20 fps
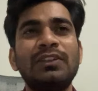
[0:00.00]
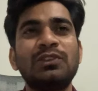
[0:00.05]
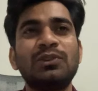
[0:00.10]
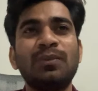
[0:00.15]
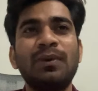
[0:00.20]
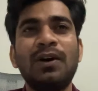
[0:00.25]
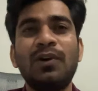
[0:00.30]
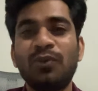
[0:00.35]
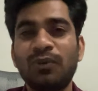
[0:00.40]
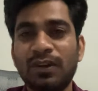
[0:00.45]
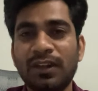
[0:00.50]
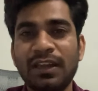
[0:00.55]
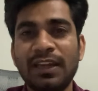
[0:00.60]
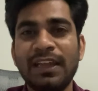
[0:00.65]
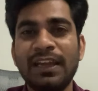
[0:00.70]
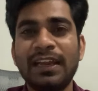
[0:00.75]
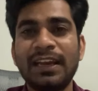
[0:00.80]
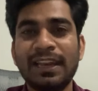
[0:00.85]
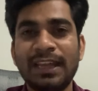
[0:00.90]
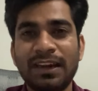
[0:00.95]
सुबह उठ के
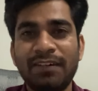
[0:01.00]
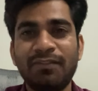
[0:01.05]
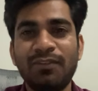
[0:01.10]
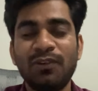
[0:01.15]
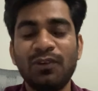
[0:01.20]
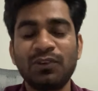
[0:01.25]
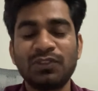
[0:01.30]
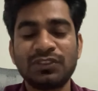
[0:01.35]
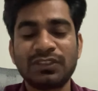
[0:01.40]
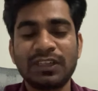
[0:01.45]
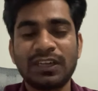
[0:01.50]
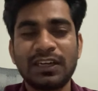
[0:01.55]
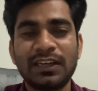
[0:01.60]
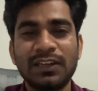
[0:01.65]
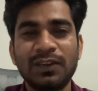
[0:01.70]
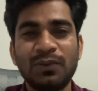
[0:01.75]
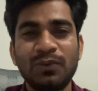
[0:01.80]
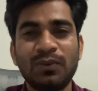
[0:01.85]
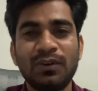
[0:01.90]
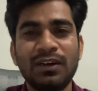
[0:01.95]
एक नया ब्लॉग स्टार्ट
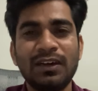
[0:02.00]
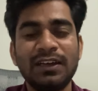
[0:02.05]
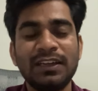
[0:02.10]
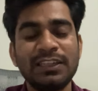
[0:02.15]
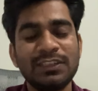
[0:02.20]
करूँगा